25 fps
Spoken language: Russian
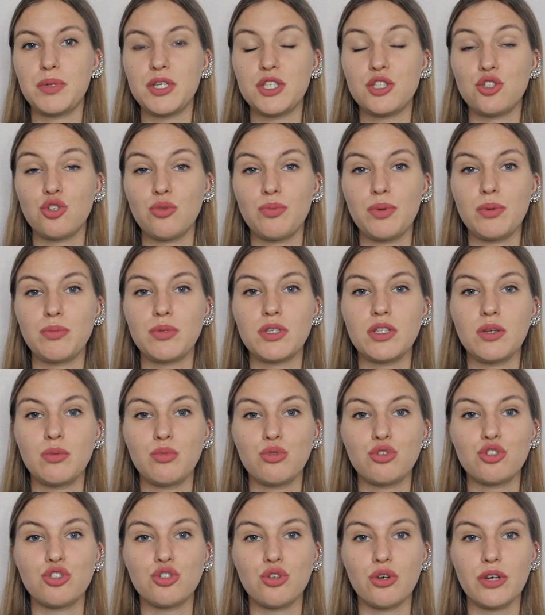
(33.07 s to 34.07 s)
Приступим к
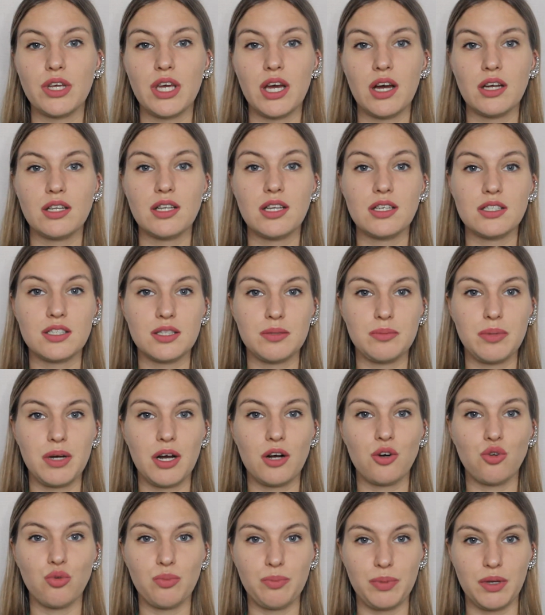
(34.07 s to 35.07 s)
тому, что я для
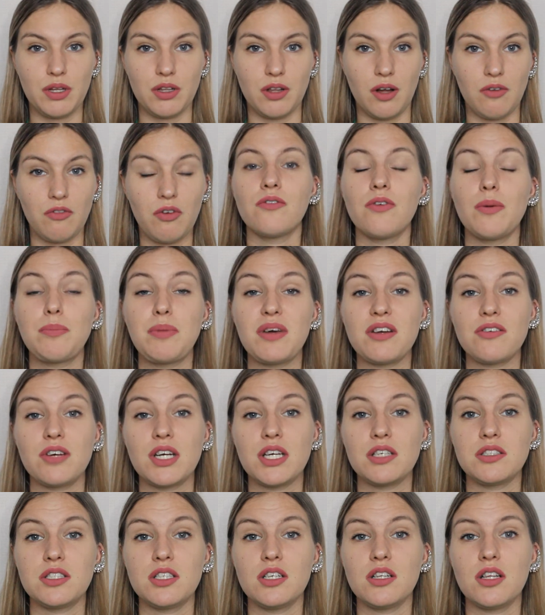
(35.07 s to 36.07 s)
себя купила.
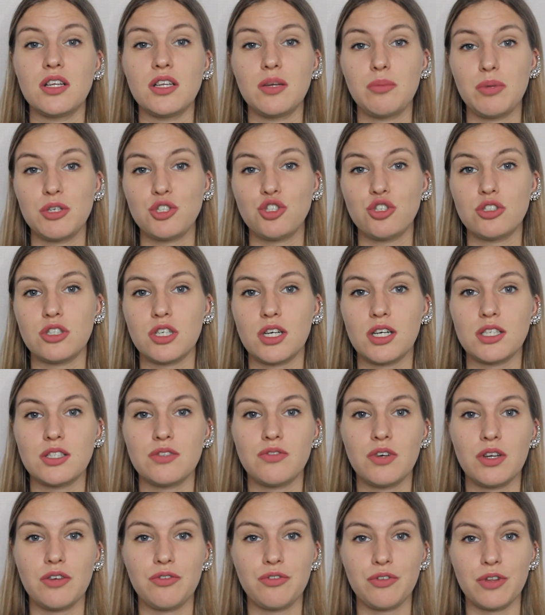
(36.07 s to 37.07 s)
Во-первых, я сделала небольшой
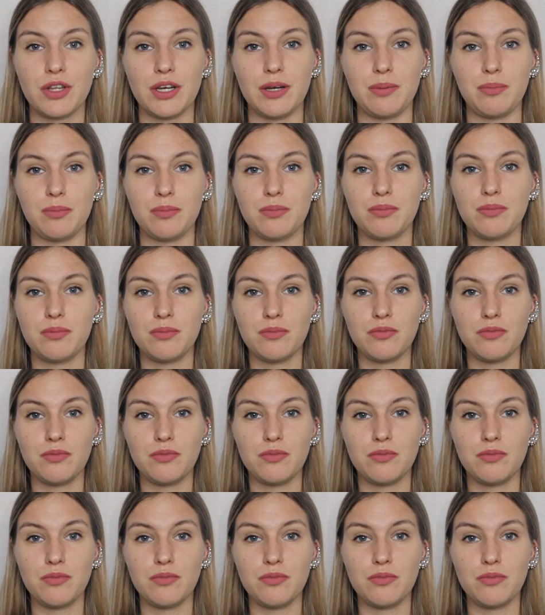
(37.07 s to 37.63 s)
заказ в Oriflame.